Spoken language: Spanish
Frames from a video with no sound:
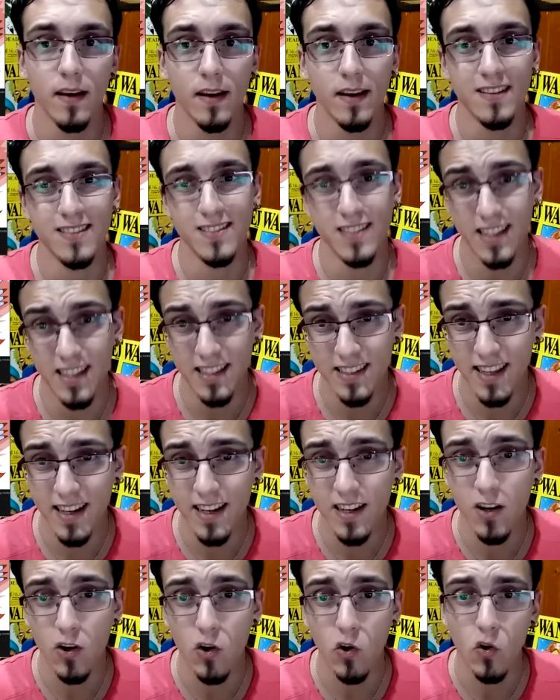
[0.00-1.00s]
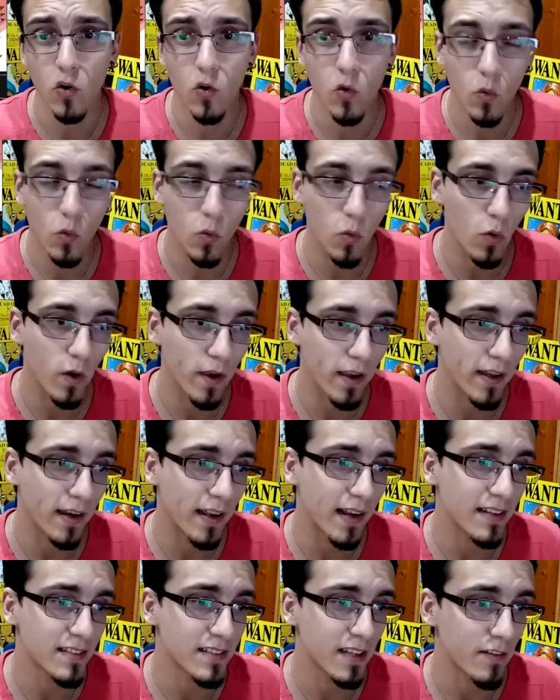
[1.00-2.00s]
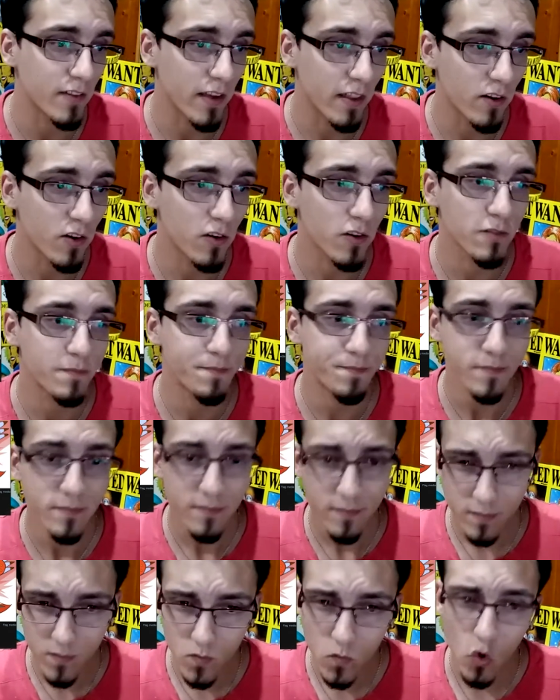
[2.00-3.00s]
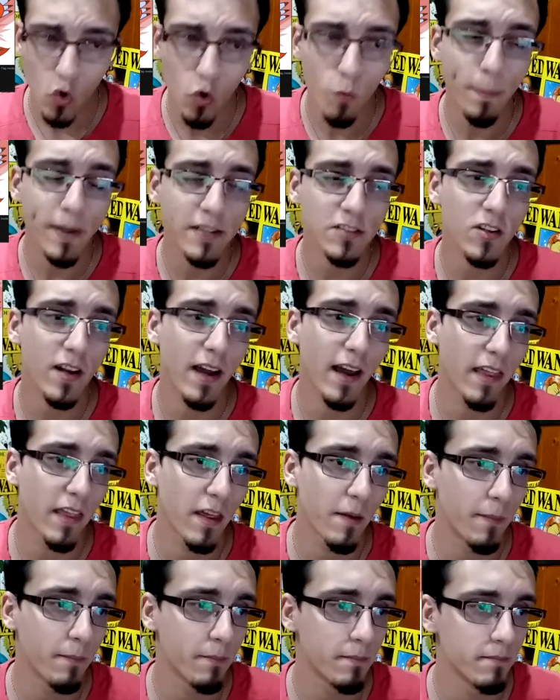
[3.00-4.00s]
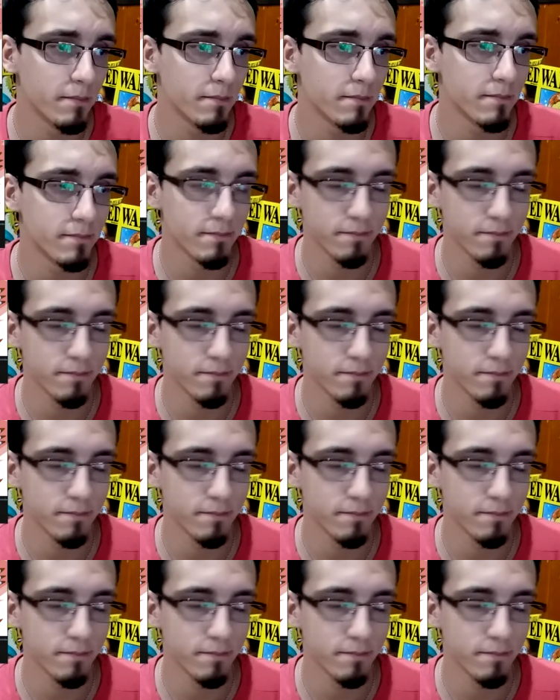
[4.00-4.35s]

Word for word: Si tengo en el servidor un personaje de, mm,